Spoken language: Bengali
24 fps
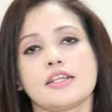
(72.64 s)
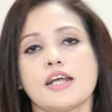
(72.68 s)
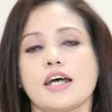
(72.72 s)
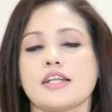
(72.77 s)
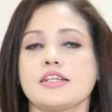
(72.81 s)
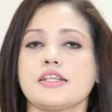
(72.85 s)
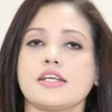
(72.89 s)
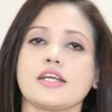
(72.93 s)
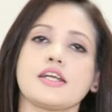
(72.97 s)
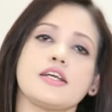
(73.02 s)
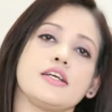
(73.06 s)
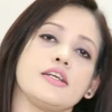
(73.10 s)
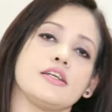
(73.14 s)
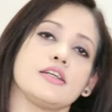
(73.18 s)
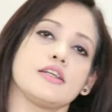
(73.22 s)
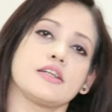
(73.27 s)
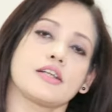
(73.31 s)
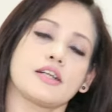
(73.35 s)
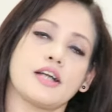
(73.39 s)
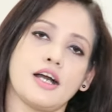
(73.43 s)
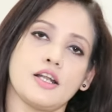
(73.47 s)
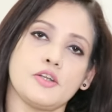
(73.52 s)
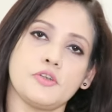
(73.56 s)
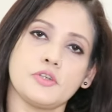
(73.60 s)
দাঁতে
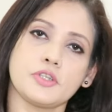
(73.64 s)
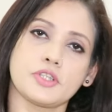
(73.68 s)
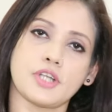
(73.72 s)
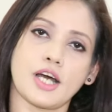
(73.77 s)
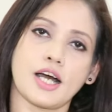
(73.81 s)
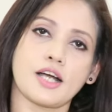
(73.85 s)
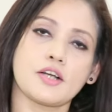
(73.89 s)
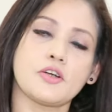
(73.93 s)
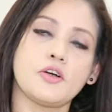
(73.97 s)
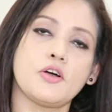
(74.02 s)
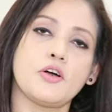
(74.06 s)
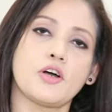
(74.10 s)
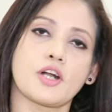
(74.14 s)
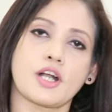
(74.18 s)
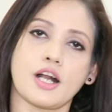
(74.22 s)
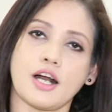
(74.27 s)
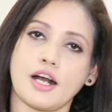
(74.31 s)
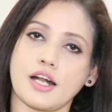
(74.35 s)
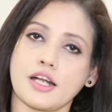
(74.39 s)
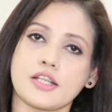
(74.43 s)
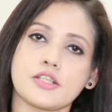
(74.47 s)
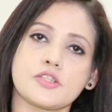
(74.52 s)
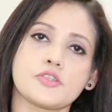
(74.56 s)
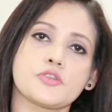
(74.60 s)
কালো দাগ হওয়ার
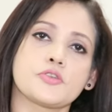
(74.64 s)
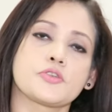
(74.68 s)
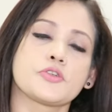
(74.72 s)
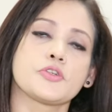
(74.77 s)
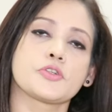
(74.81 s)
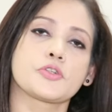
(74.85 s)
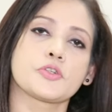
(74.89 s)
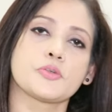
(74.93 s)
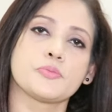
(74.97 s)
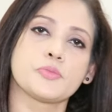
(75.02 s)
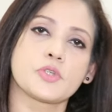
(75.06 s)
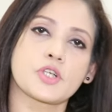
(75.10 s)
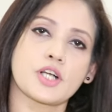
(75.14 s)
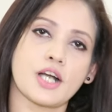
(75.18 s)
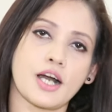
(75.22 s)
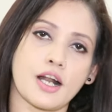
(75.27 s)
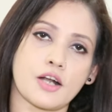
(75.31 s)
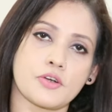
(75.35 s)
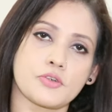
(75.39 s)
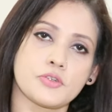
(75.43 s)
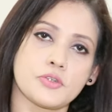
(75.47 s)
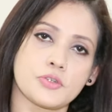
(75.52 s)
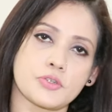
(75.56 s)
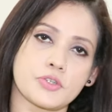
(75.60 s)
আরেকটি অন্যতম
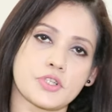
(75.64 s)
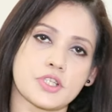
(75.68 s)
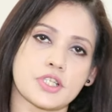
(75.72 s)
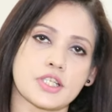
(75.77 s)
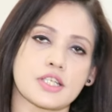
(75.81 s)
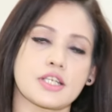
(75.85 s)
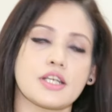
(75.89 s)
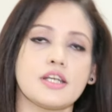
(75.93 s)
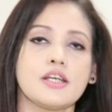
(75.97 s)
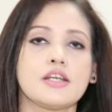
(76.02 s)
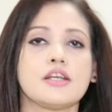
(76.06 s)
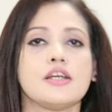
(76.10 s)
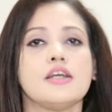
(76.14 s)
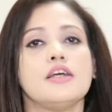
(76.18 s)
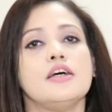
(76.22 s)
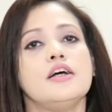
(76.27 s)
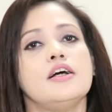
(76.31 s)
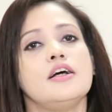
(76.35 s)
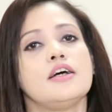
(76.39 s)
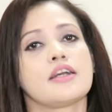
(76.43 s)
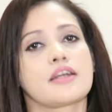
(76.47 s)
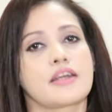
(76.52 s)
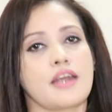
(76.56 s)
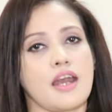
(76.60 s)
কারণ হচ্ছে
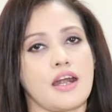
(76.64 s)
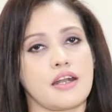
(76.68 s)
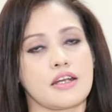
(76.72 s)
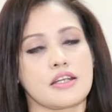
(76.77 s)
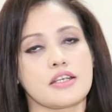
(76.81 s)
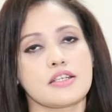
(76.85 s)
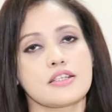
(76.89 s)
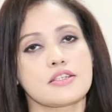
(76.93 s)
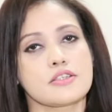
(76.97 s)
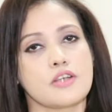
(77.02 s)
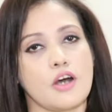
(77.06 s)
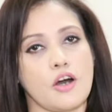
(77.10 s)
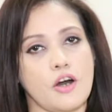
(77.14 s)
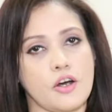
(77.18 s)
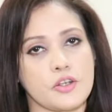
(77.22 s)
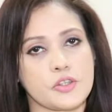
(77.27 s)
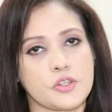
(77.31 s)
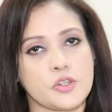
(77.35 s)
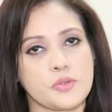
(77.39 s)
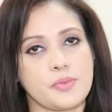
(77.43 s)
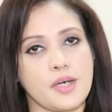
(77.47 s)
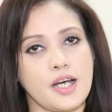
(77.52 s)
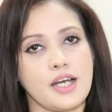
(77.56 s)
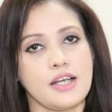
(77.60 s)
ক্যারিস
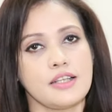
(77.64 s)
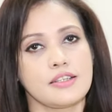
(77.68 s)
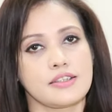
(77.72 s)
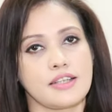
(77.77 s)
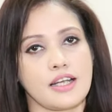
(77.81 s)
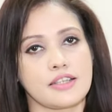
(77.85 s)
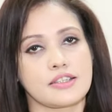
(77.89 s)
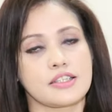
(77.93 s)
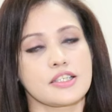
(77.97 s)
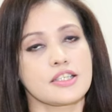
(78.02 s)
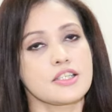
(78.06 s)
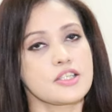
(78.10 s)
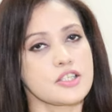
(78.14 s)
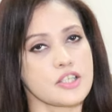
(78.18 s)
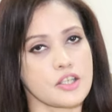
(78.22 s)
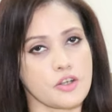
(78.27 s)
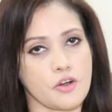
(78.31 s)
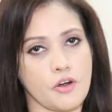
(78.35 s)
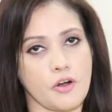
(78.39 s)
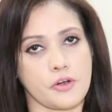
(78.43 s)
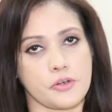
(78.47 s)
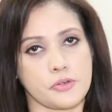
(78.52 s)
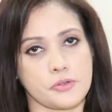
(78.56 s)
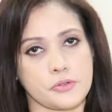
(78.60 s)
অথবা দাঁতের যে
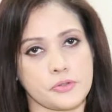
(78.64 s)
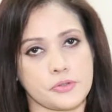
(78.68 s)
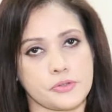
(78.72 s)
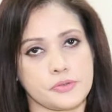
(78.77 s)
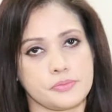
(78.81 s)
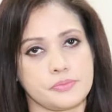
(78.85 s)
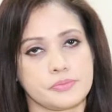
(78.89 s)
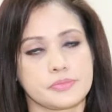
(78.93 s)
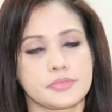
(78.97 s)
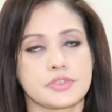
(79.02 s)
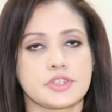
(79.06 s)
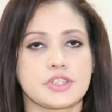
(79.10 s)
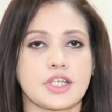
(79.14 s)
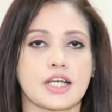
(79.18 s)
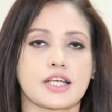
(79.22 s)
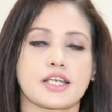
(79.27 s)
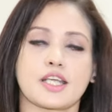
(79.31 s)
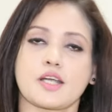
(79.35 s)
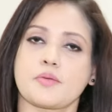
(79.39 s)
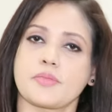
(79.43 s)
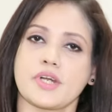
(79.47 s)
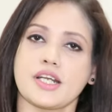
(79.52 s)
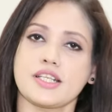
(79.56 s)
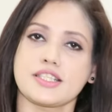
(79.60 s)
ক্ষয় রোগ
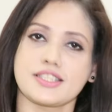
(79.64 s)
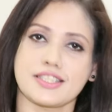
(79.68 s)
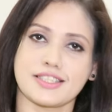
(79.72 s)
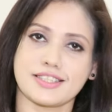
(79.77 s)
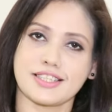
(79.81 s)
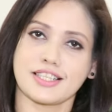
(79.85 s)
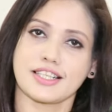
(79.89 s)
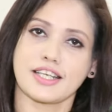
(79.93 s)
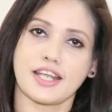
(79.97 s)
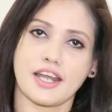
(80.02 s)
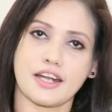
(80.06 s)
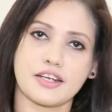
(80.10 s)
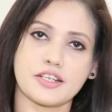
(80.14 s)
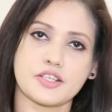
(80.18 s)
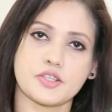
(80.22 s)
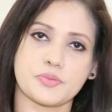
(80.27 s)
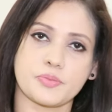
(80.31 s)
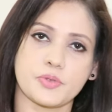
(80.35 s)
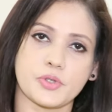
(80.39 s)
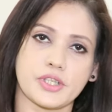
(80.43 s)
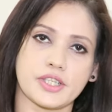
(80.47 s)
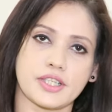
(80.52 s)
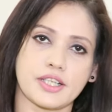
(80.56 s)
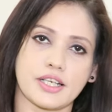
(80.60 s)
যাকে আমরা ডেন্টাল ক্যারিস
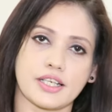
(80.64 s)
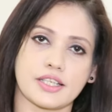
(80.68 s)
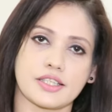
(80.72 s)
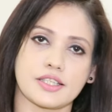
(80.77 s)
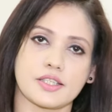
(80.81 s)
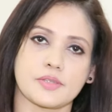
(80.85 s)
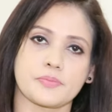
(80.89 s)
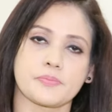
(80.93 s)
বলে থাকি